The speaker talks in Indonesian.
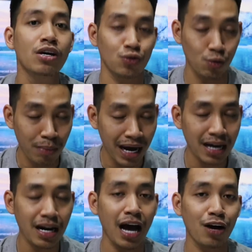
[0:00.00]

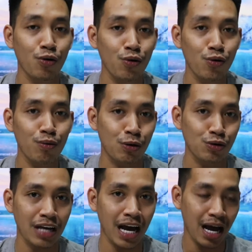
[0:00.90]
cuman aku
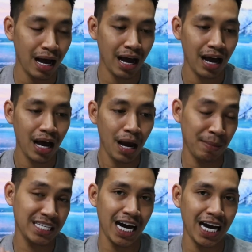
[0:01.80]
berusaha
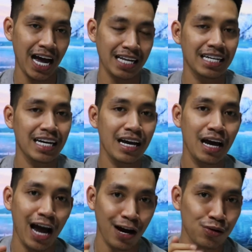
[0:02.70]
menjaga jadi
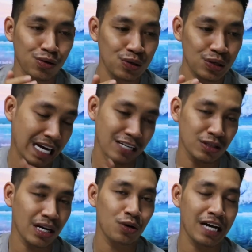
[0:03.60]
aku nggak
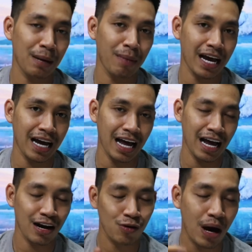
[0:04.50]
jauh-jauh dari mereka
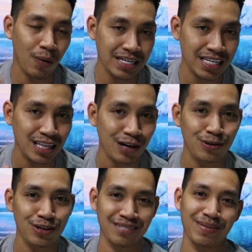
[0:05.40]
Kuawasin
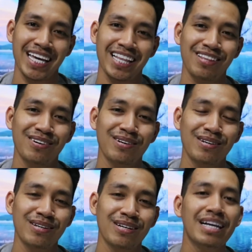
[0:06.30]
terus
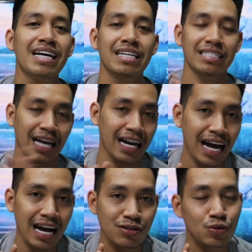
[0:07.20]
begitu
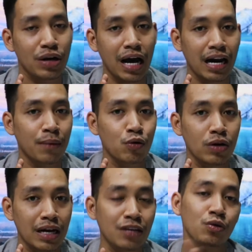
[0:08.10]
sekarang sudah
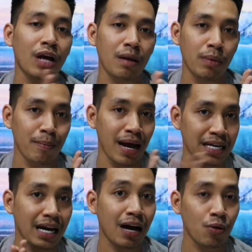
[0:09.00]
alhamdulillah sudah lebih
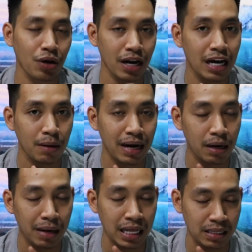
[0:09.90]
banyak akurnya
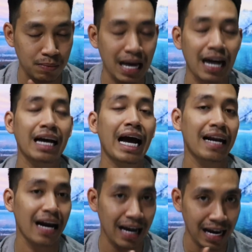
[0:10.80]
daripada berantemnya
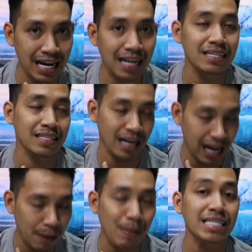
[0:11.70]
kadang-kadang
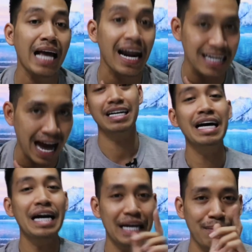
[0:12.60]
sesekali masih ada
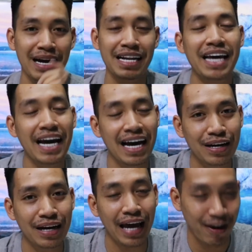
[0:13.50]

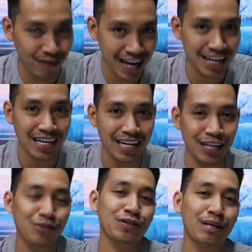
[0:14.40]
namanya hewan
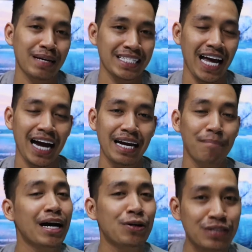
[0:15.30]
itu sudah pasti ada
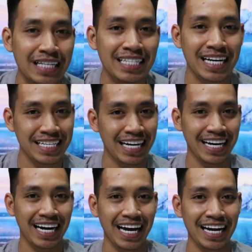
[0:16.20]
manusia saja
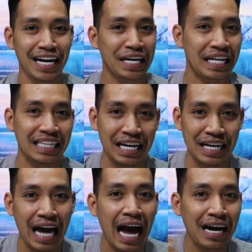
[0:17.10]
kadang-kadang yang
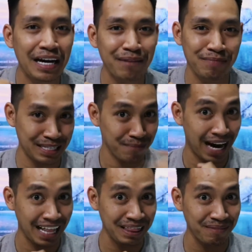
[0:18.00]
tadinya akrab bisa
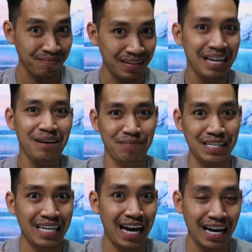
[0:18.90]
berantem
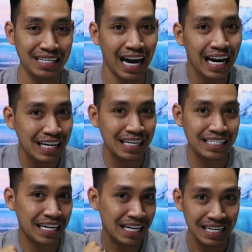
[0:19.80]
bisa saling
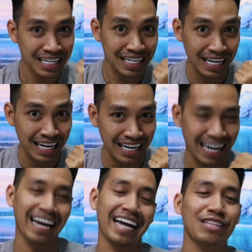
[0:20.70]
sindir-sindir
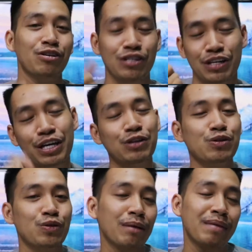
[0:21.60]
nah itu itu
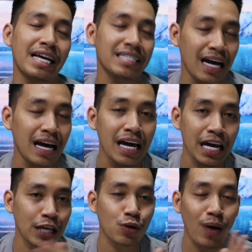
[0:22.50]
sudah biasa
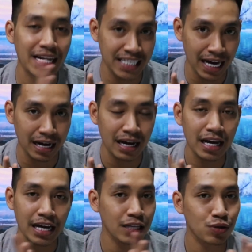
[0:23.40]
itu wajar
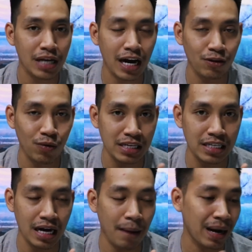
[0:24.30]
itu sangat
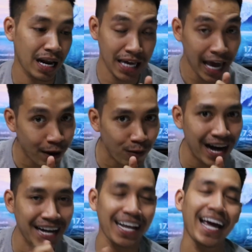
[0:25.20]
wajar, apalagi
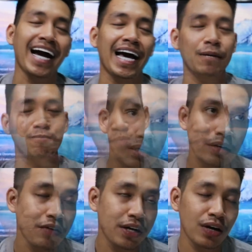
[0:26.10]
hewan, ya kan?
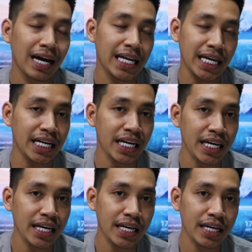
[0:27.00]
Di video kali ini